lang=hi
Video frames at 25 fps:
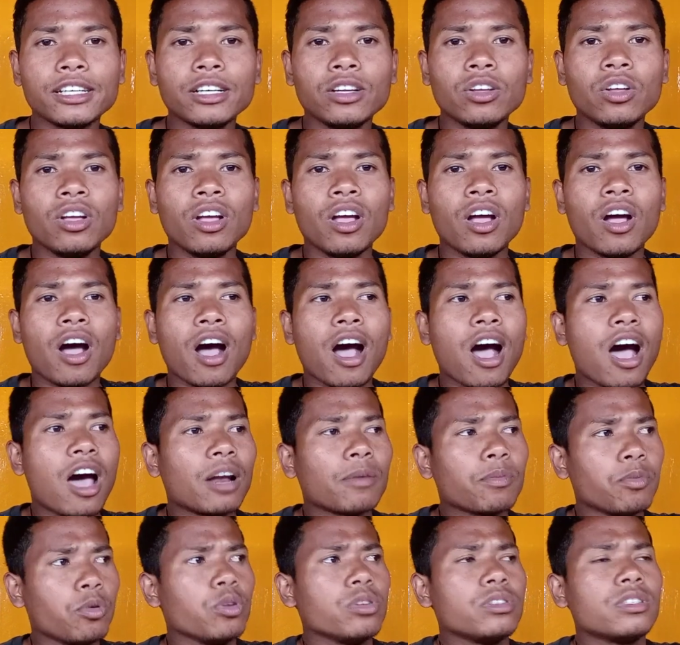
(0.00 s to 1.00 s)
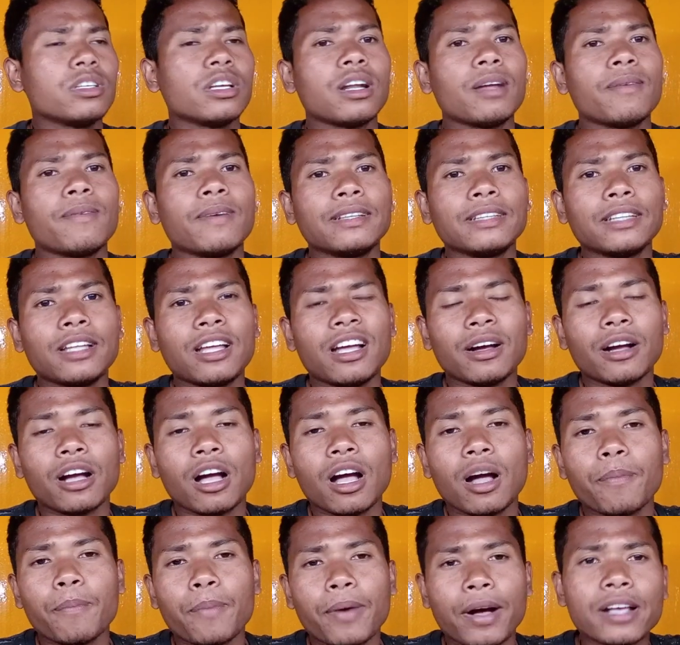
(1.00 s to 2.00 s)
और बहुत सारा बंदा का पास
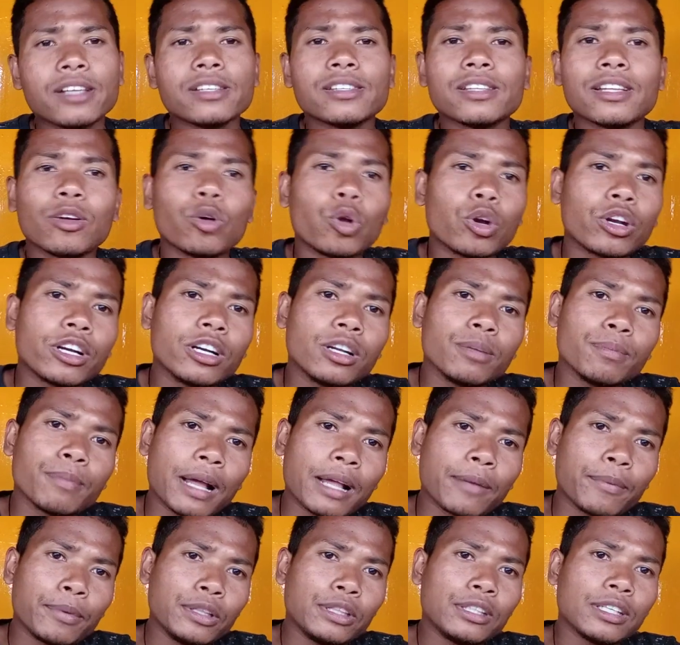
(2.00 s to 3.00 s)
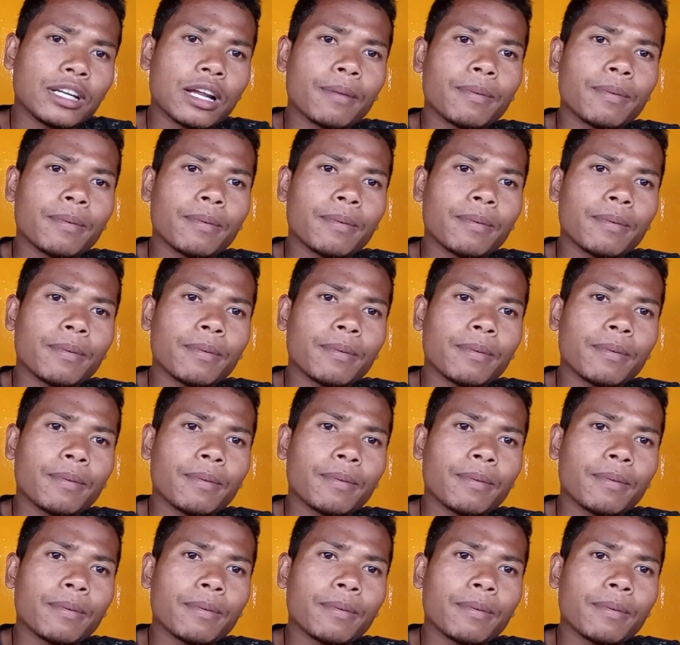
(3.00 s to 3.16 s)
ऑलरेडी माई मित्र है